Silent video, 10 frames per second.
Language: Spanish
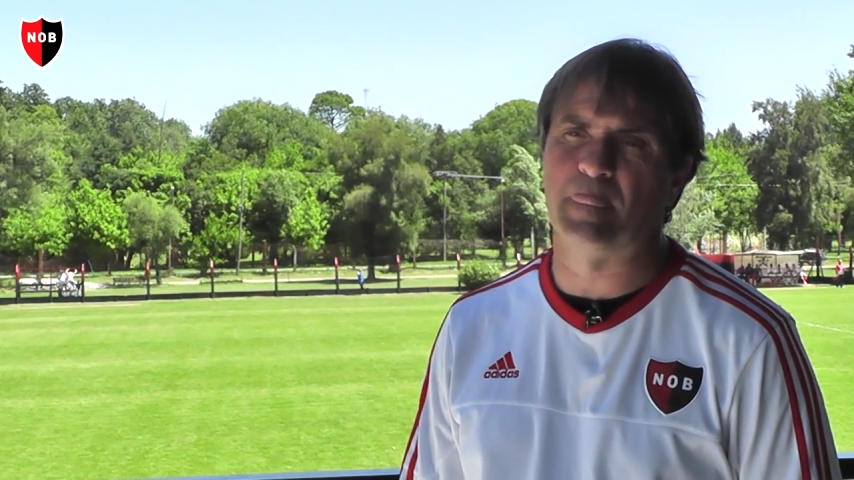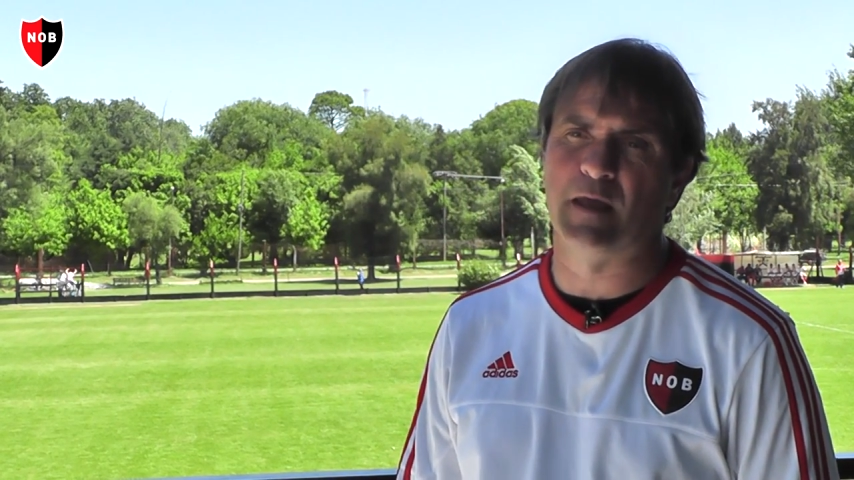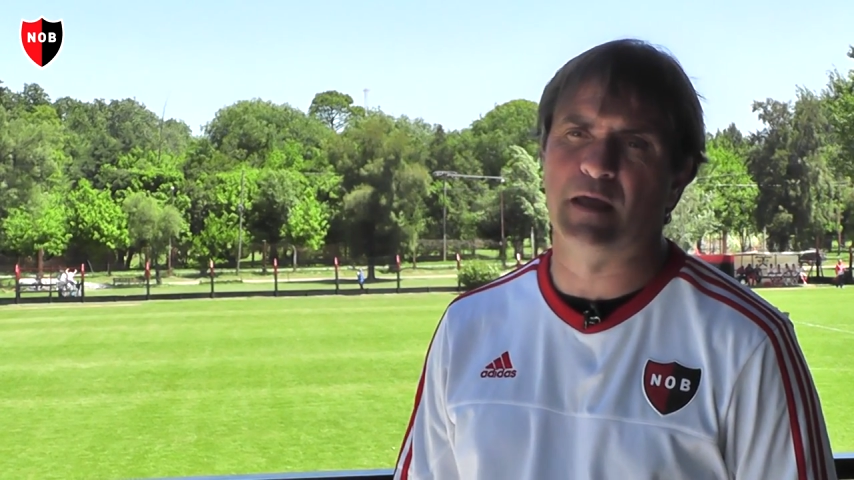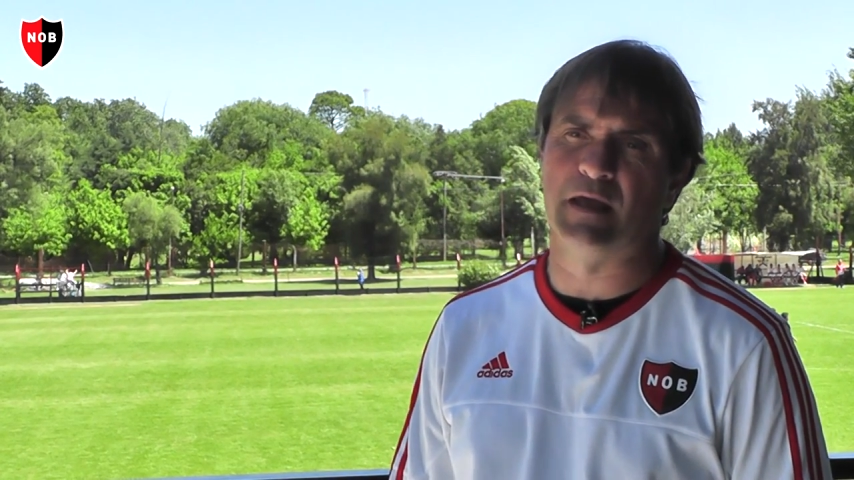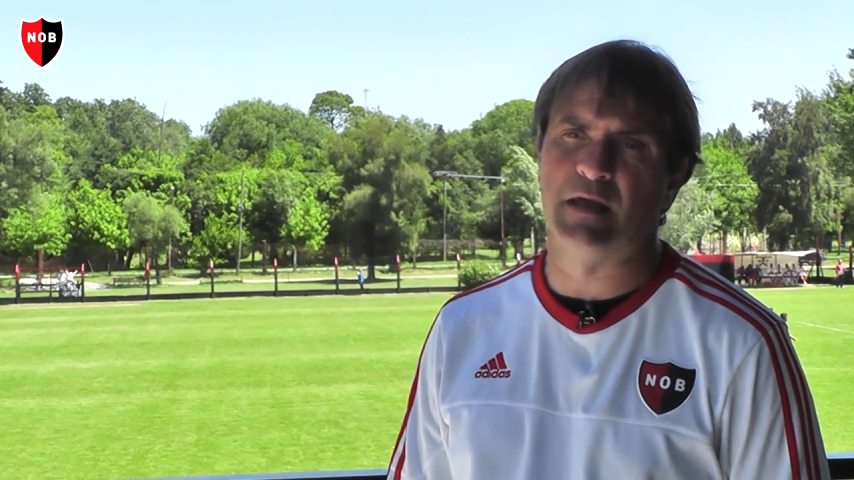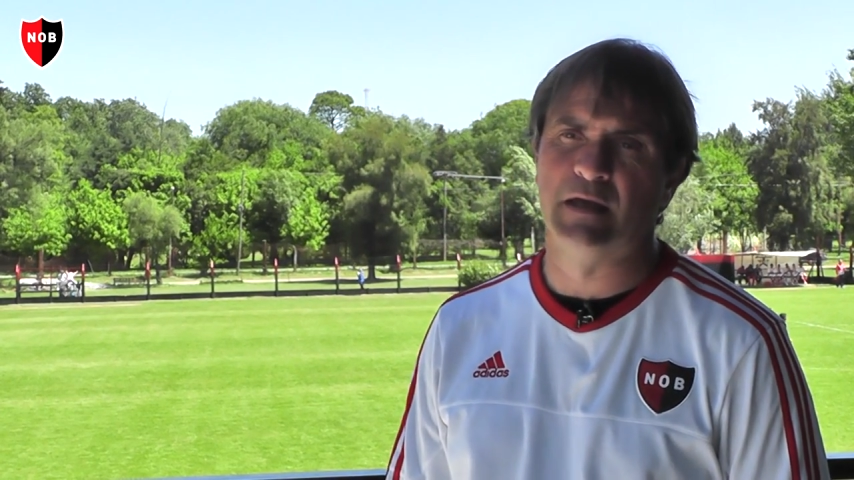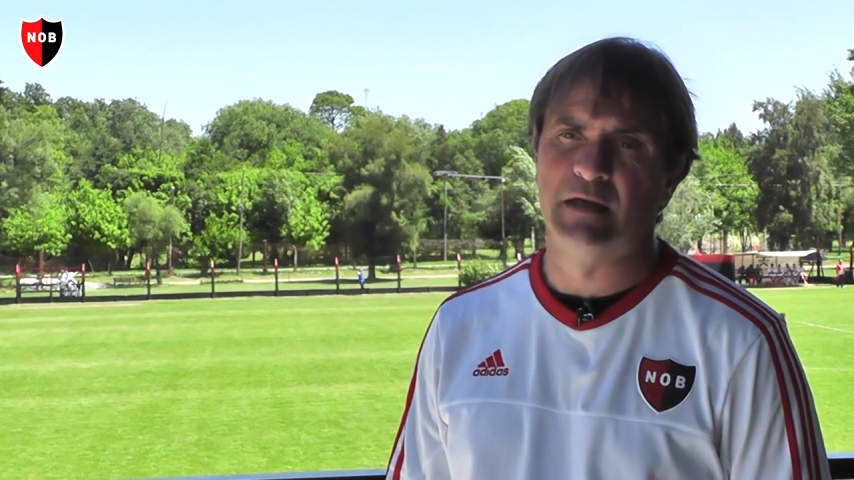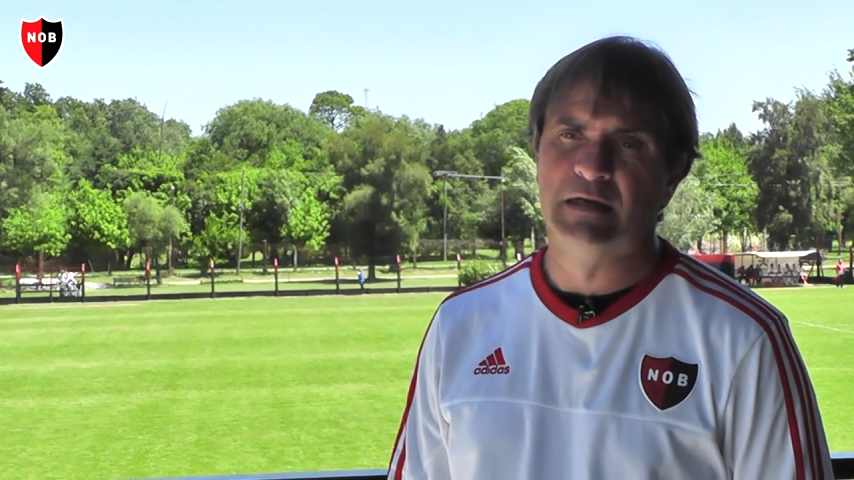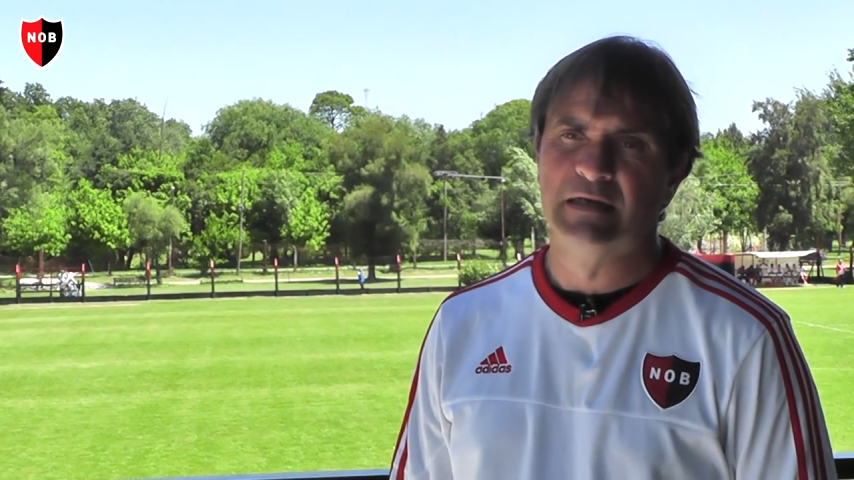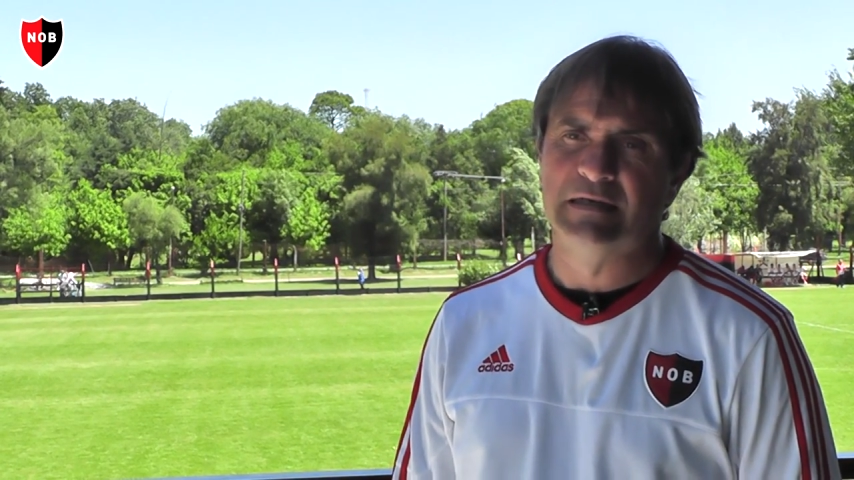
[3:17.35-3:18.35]
Eh,
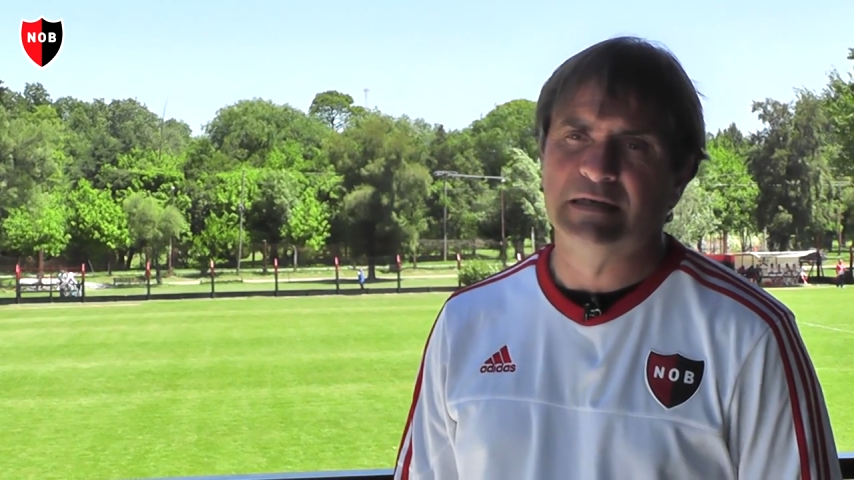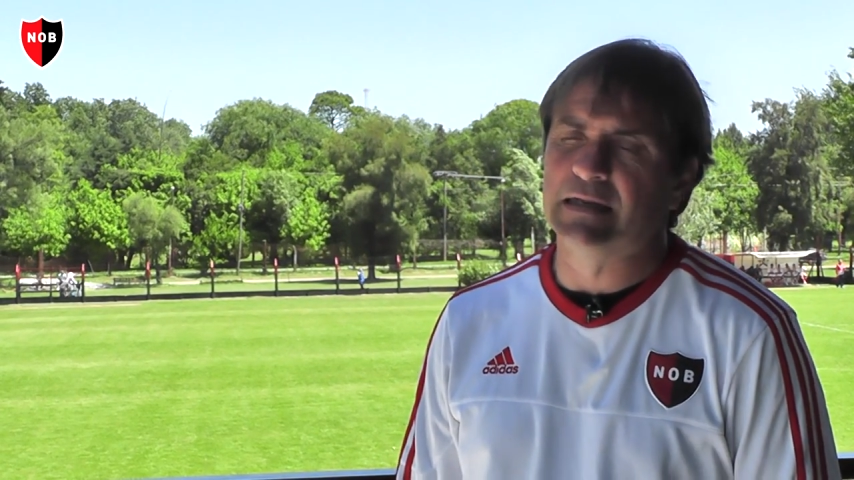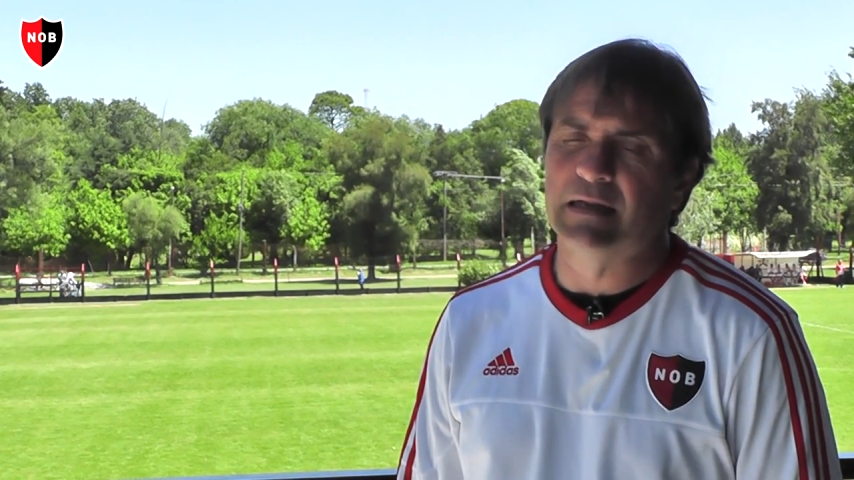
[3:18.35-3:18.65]
y